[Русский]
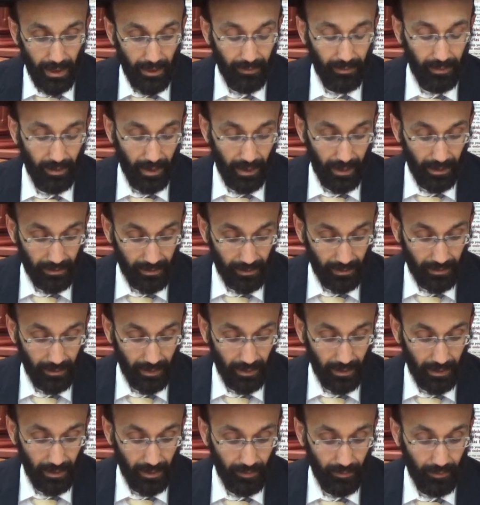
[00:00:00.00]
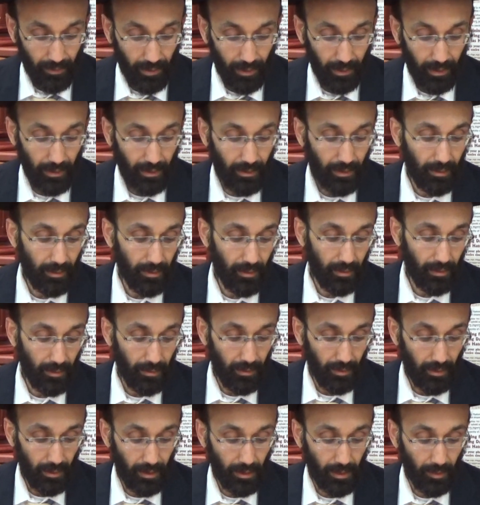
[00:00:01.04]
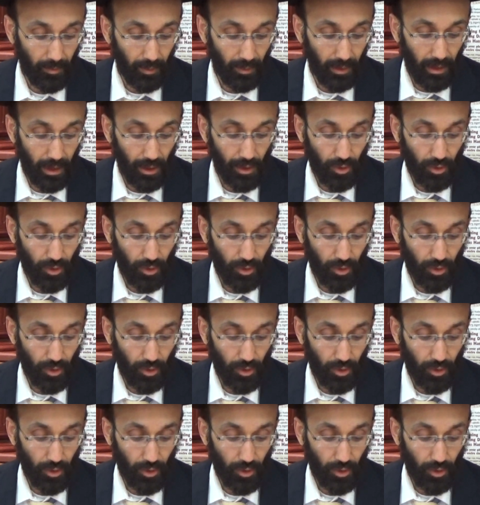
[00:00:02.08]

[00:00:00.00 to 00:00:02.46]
Вторая стратегия говорит, это была,